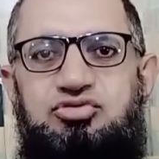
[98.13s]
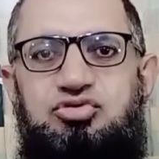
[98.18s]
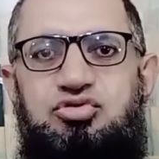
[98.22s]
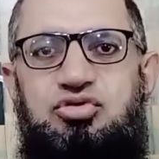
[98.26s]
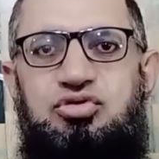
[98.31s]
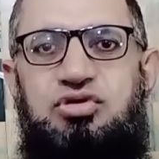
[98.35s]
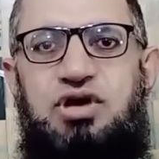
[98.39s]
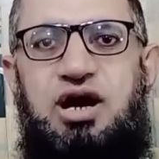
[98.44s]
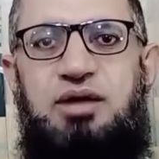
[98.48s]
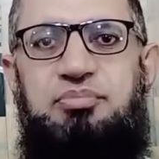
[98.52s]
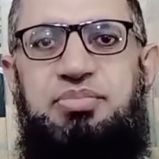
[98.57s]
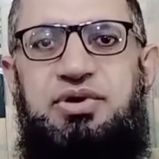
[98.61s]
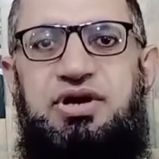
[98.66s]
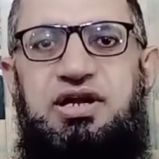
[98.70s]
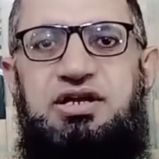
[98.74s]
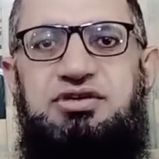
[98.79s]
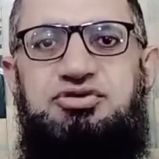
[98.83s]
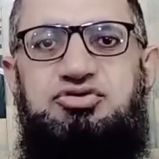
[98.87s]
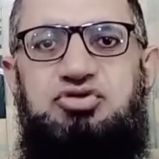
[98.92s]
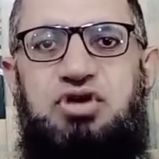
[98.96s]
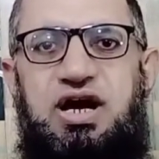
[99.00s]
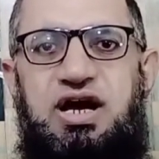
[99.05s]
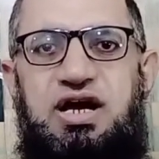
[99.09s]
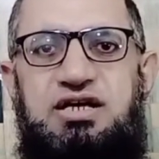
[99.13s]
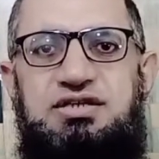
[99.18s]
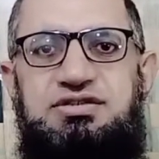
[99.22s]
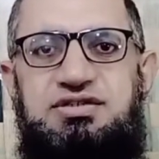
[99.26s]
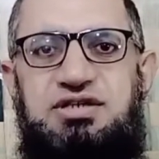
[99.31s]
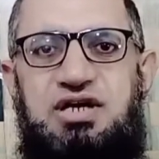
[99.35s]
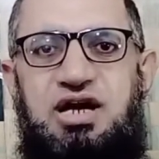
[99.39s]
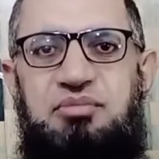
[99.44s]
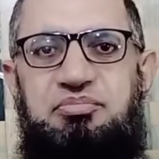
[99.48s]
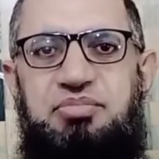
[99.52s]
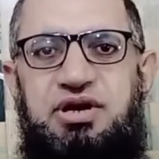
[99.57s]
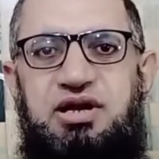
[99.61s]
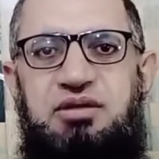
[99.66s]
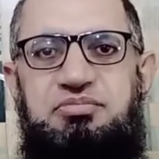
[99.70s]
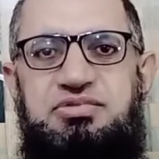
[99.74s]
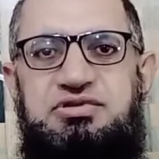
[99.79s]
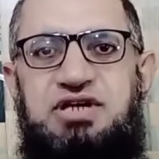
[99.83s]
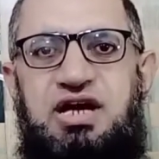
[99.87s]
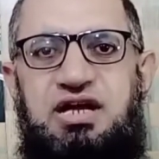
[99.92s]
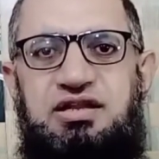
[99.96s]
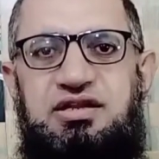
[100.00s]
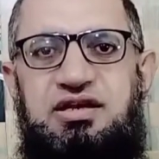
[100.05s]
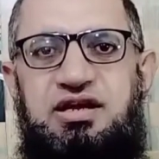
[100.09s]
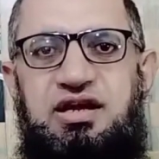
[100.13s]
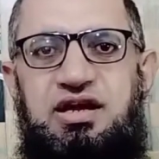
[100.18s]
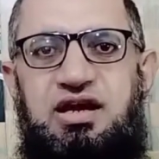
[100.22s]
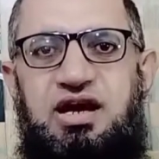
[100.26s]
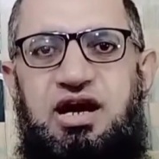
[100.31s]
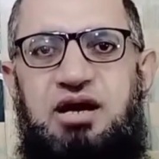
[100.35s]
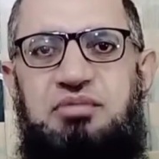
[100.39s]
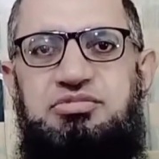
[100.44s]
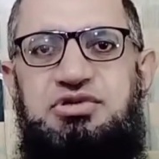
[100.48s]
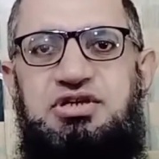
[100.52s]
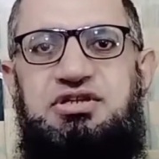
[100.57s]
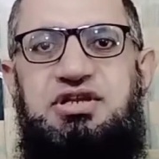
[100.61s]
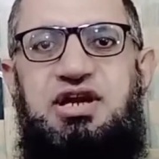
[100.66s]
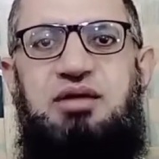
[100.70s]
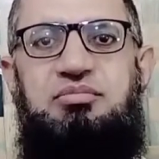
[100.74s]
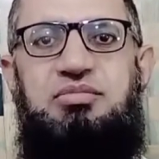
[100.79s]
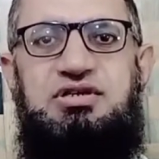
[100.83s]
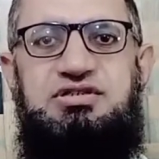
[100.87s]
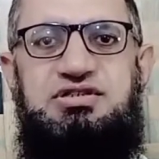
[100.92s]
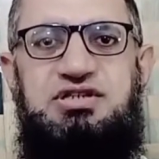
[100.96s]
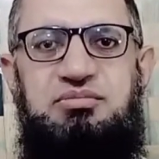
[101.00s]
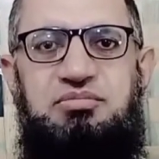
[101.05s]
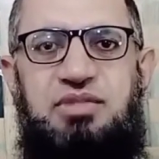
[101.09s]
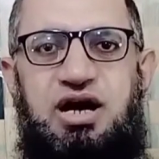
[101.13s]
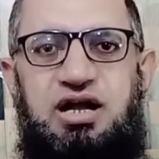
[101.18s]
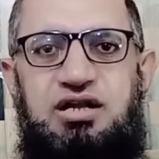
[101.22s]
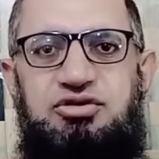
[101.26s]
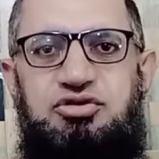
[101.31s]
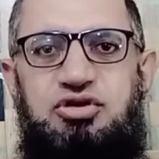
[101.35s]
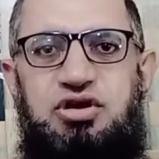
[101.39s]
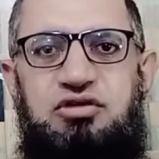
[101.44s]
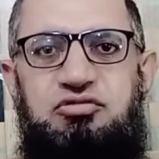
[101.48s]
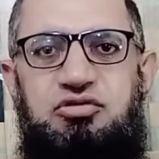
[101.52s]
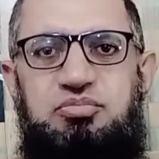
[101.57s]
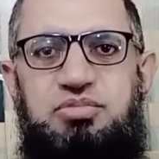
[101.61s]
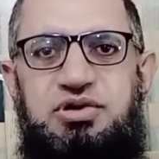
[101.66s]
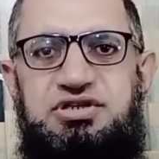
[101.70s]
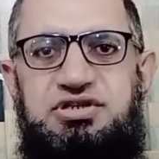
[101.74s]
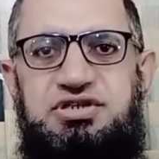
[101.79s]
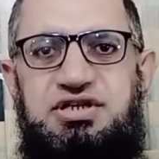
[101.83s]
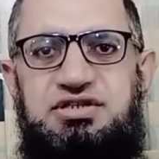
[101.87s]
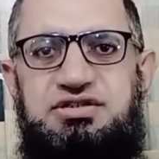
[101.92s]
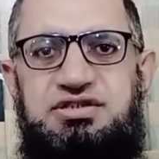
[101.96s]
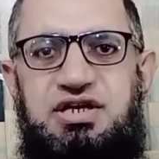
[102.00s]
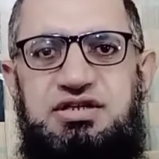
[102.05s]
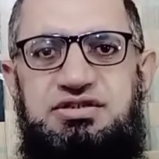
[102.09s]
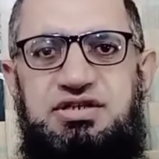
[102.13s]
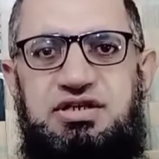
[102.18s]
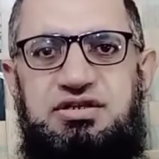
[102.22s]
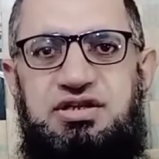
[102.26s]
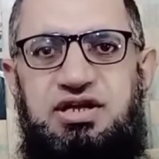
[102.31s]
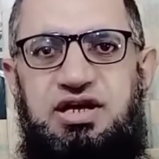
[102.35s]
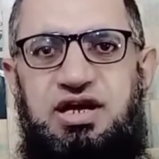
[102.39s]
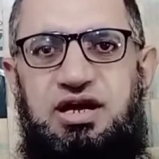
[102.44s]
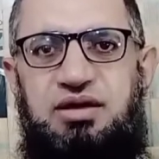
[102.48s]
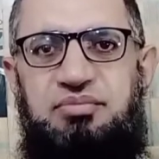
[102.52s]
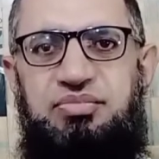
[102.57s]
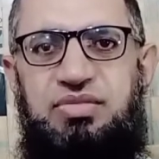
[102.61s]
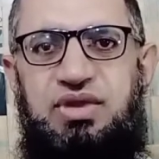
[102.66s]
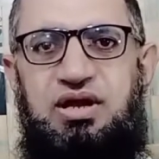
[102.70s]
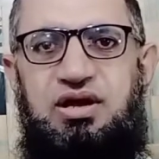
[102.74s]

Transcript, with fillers: तो अपनी चॉइस अपनी पसंद के आप जितना मर्जी माल जो है वो परचेज़ कर सकते हैं